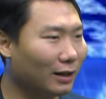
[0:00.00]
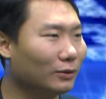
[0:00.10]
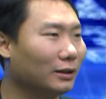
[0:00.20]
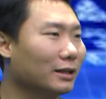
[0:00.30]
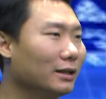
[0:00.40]

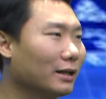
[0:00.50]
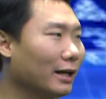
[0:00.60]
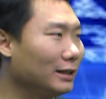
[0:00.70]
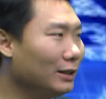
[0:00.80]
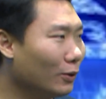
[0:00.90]
Lalu terjadi
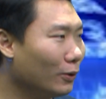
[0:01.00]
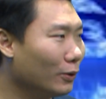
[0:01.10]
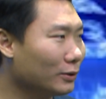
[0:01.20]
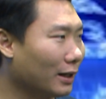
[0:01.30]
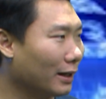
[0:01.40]

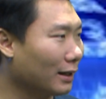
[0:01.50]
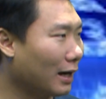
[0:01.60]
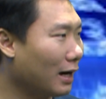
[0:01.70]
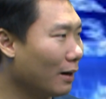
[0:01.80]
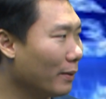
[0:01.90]
resiko
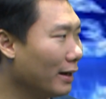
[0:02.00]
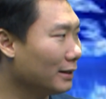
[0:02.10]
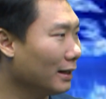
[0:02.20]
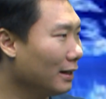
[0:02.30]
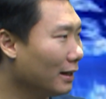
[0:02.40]
sakit A, B,
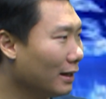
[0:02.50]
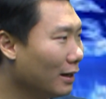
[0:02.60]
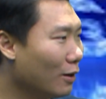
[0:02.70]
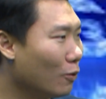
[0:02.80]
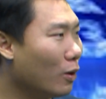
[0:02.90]
C, D,
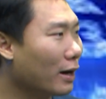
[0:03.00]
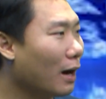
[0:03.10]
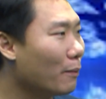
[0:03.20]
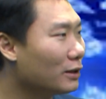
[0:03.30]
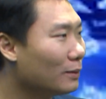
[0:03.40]

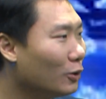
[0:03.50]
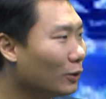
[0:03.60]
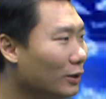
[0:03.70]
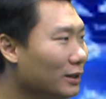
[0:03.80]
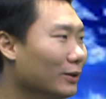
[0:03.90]
uangnya habis
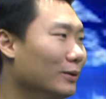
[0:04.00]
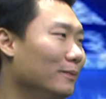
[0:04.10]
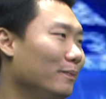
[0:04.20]
semua tuh di situ.